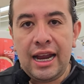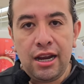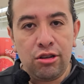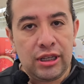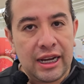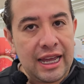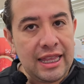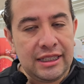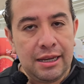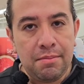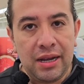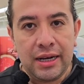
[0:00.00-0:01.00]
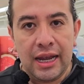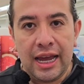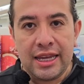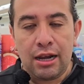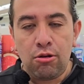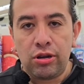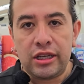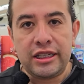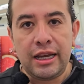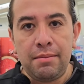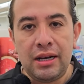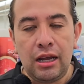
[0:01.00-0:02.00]
o sea, cada semana hay algo que
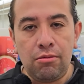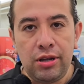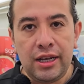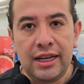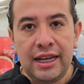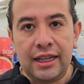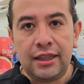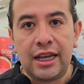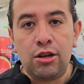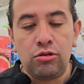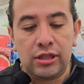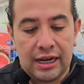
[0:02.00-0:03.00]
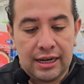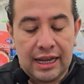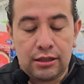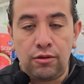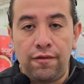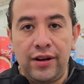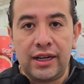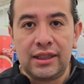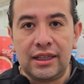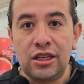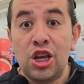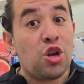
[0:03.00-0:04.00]
se llama la weekly ad que nos dan las
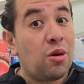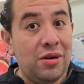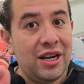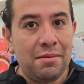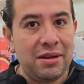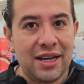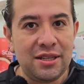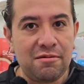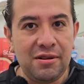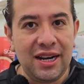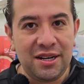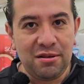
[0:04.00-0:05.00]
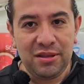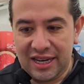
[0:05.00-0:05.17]
ofertas, como en la vieja escuela, ¿no?